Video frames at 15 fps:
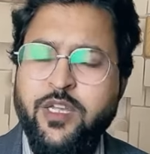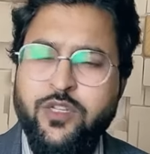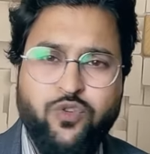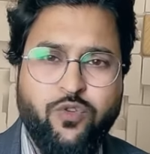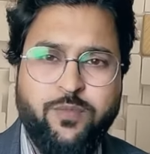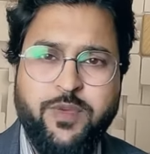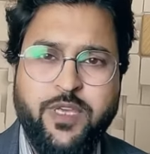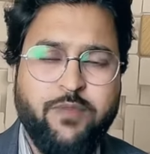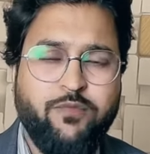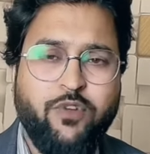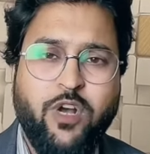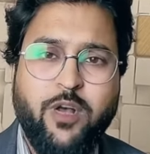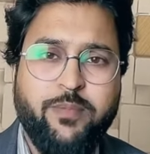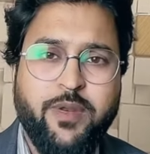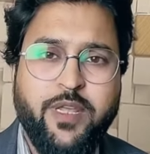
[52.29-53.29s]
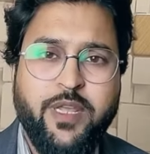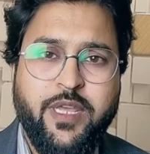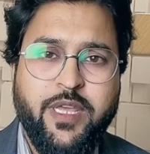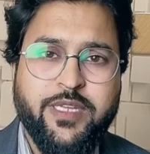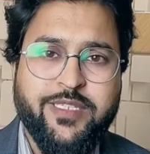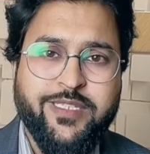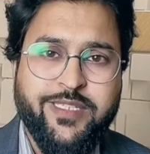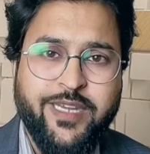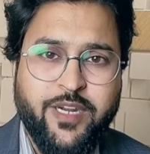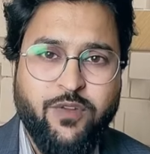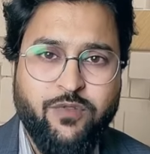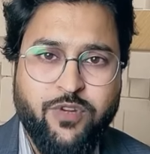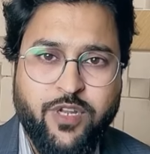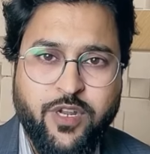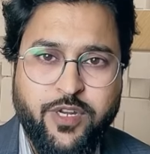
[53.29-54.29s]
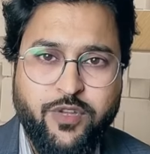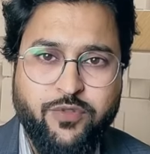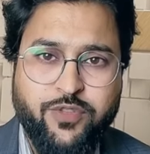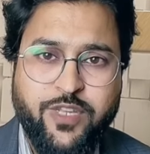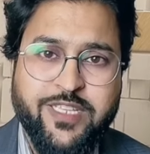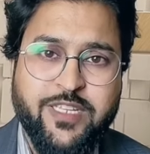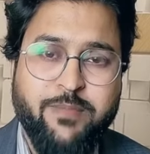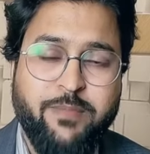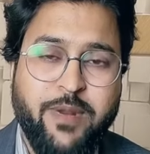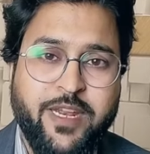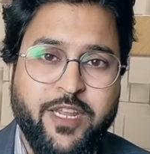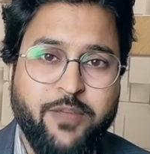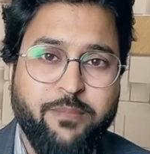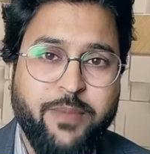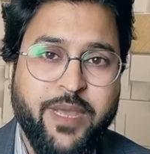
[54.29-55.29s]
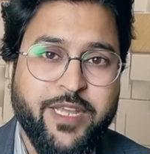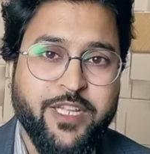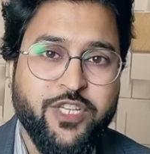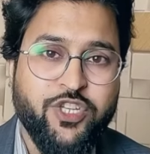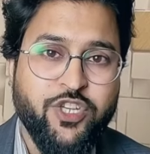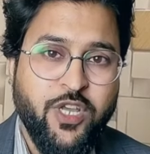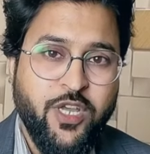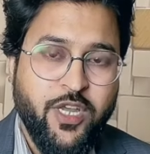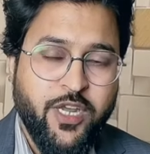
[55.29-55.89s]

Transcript: जो भी हैं वो आपने एक सेट आउट करनी होती है एज अ प्लानिंग पैकेज